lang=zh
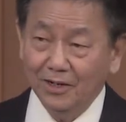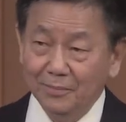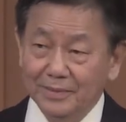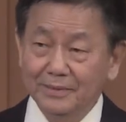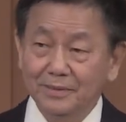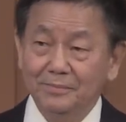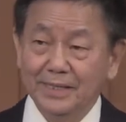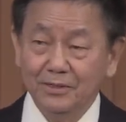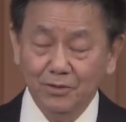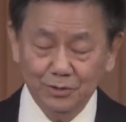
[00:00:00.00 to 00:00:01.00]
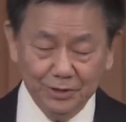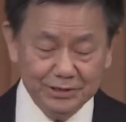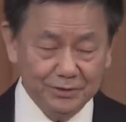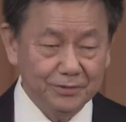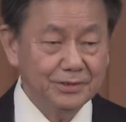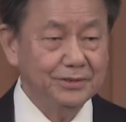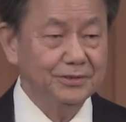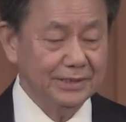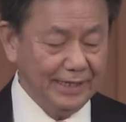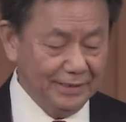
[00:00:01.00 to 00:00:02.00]
我们没过多久就
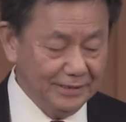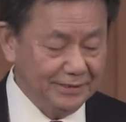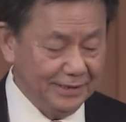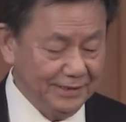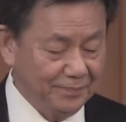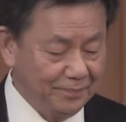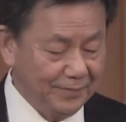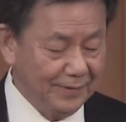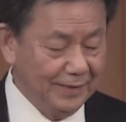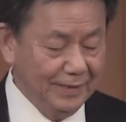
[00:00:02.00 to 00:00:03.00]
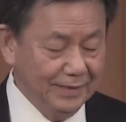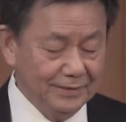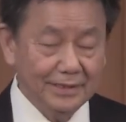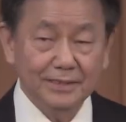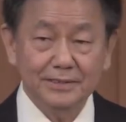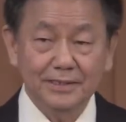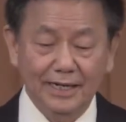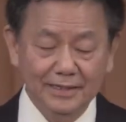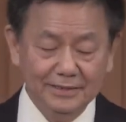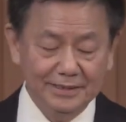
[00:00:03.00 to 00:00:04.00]
是感恩节了，这也是
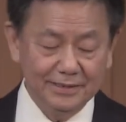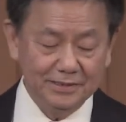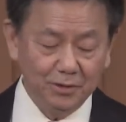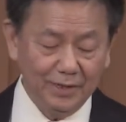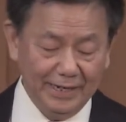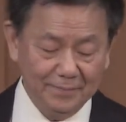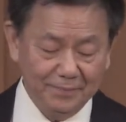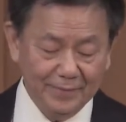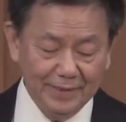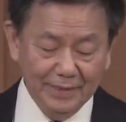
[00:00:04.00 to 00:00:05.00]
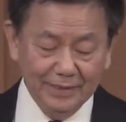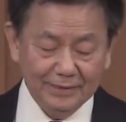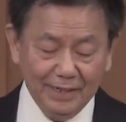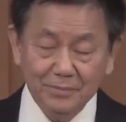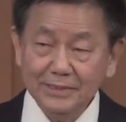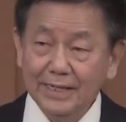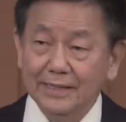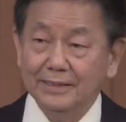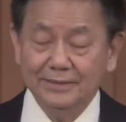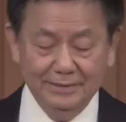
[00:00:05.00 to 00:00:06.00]
感恩节的由来。他们
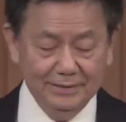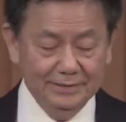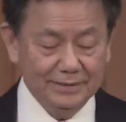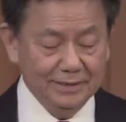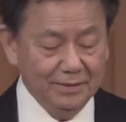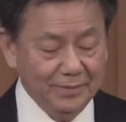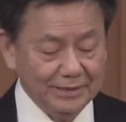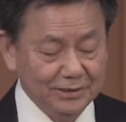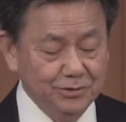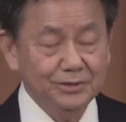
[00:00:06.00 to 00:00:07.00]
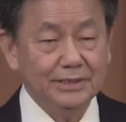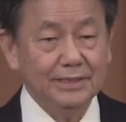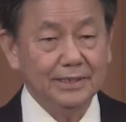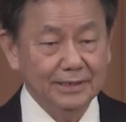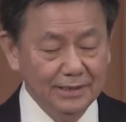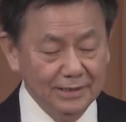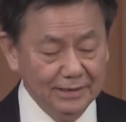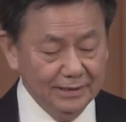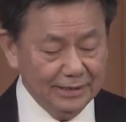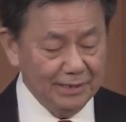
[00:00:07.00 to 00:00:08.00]
在这个 Massachusetts
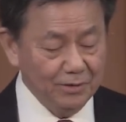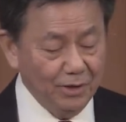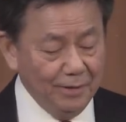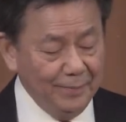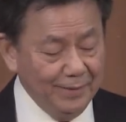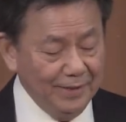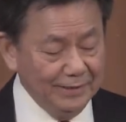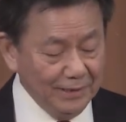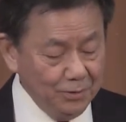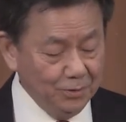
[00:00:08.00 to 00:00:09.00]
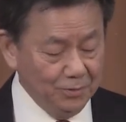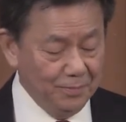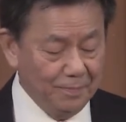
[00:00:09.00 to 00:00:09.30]
Cape Cod 那边登陆。